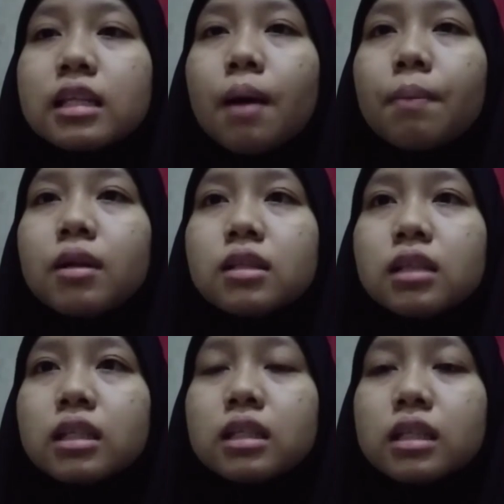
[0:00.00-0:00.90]

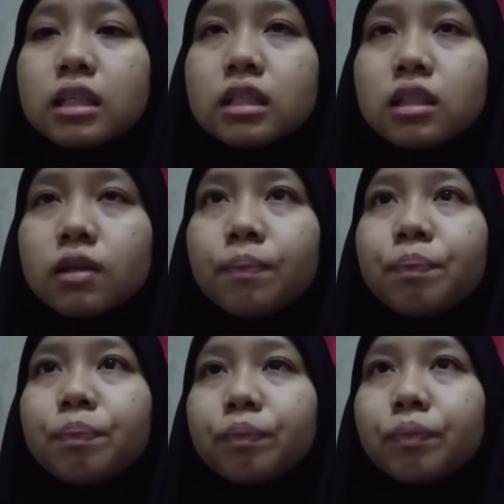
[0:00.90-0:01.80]
established since
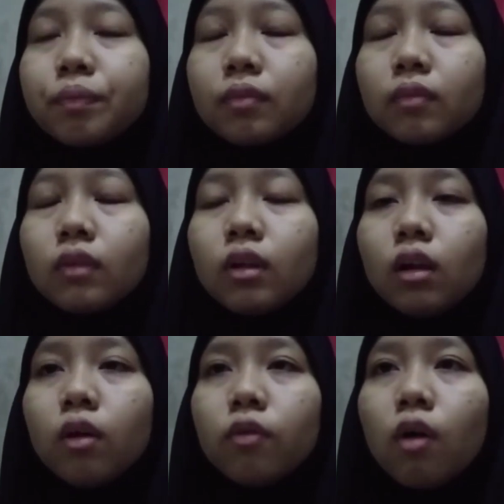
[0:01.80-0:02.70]

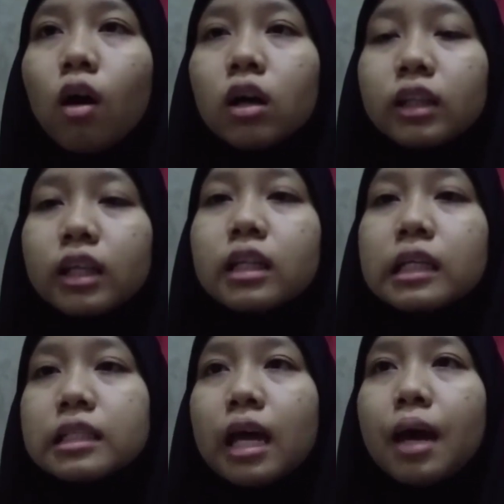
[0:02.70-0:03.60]

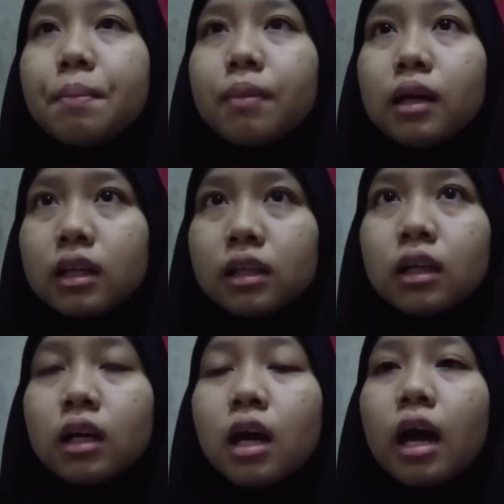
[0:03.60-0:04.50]
14 December
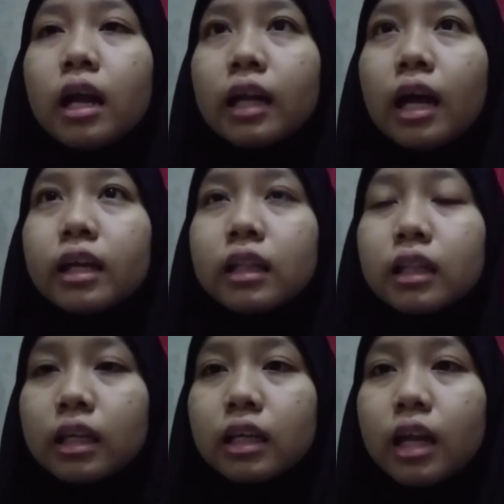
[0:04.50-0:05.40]

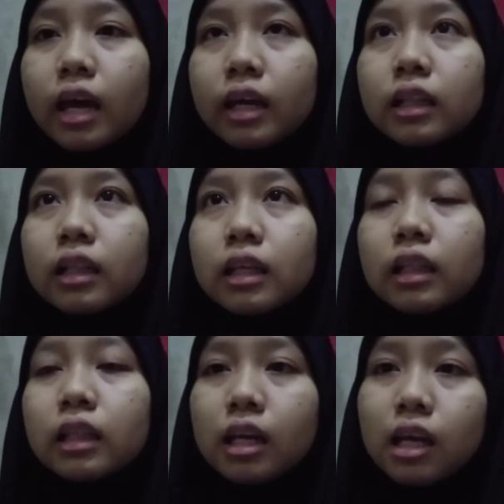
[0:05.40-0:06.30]

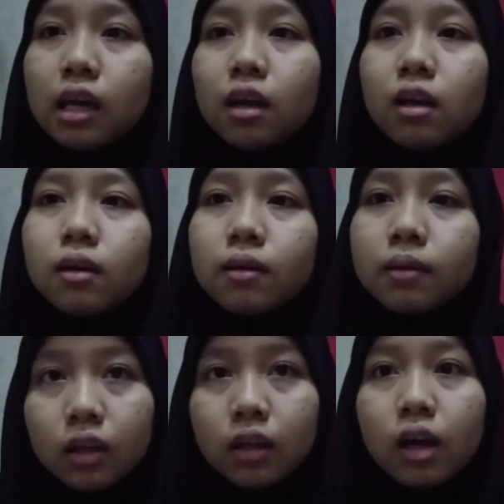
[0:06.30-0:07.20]
1983.
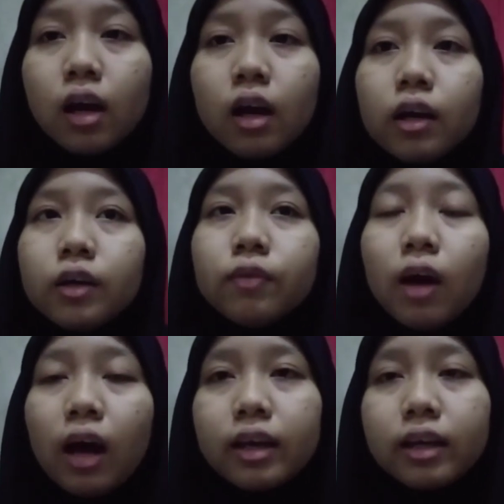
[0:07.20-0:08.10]
If
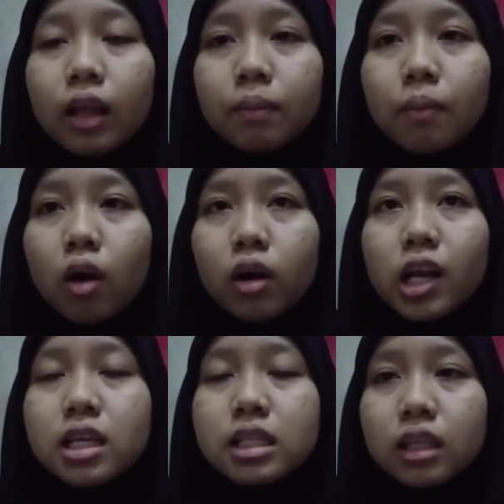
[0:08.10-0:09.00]
I get
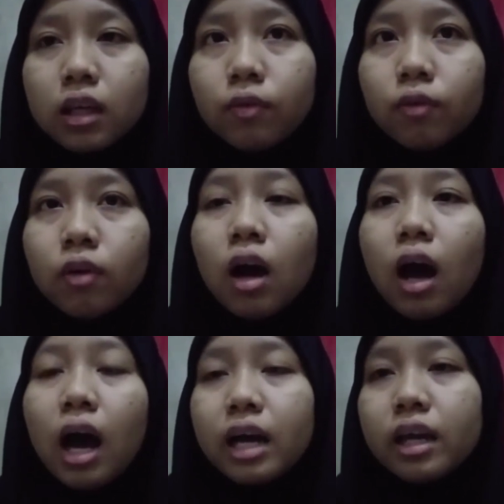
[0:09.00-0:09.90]
morning shift,
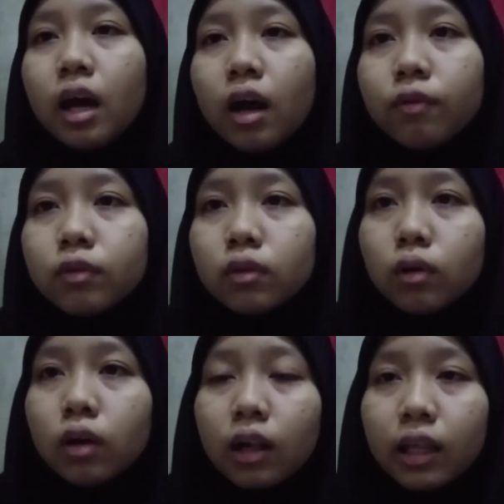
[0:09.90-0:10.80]
I have to
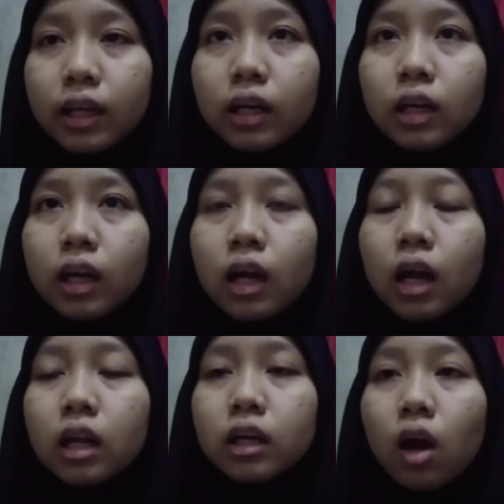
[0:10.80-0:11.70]
clean
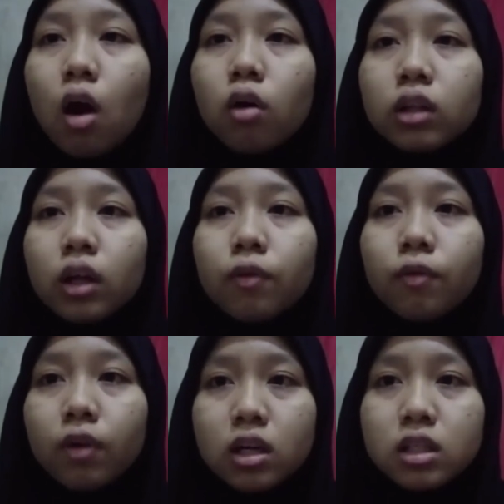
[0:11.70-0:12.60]
the counter
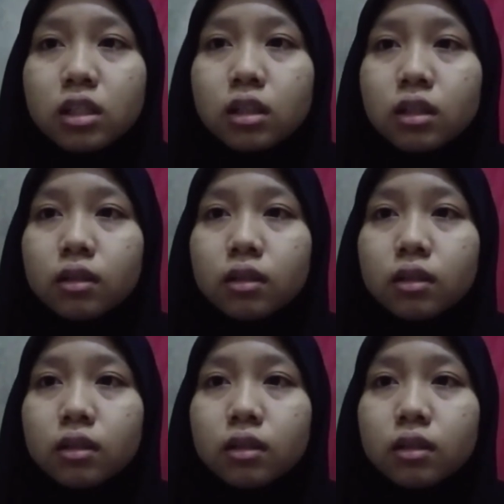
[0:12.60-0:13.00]
first,